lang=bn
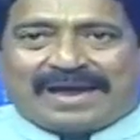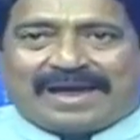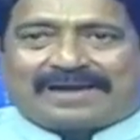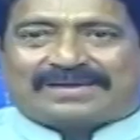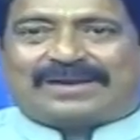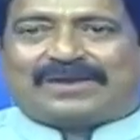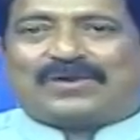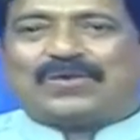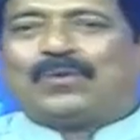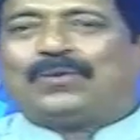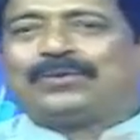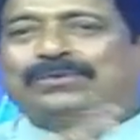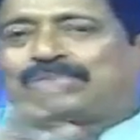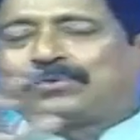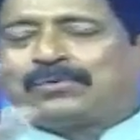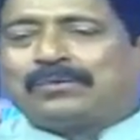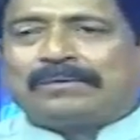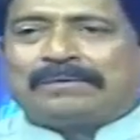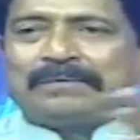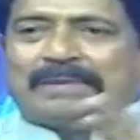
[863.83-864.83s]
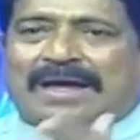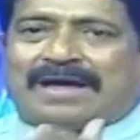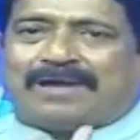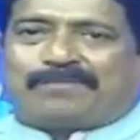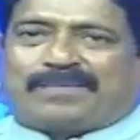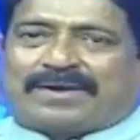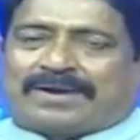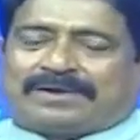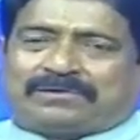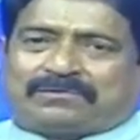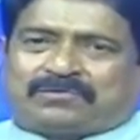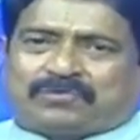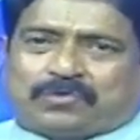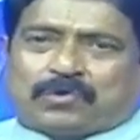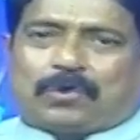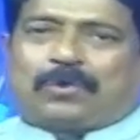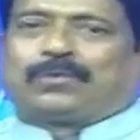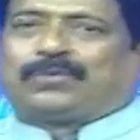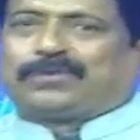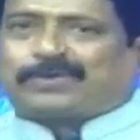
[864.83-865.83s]
একটা নতুন আমরা
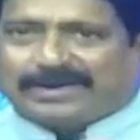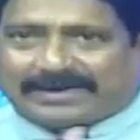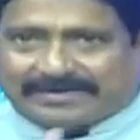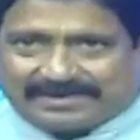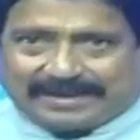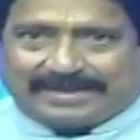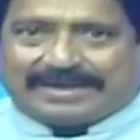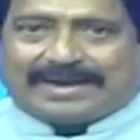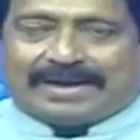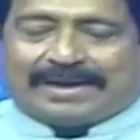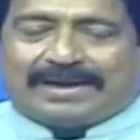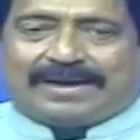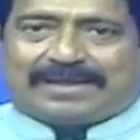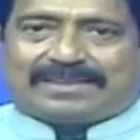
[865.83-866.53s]
জগতের দিকে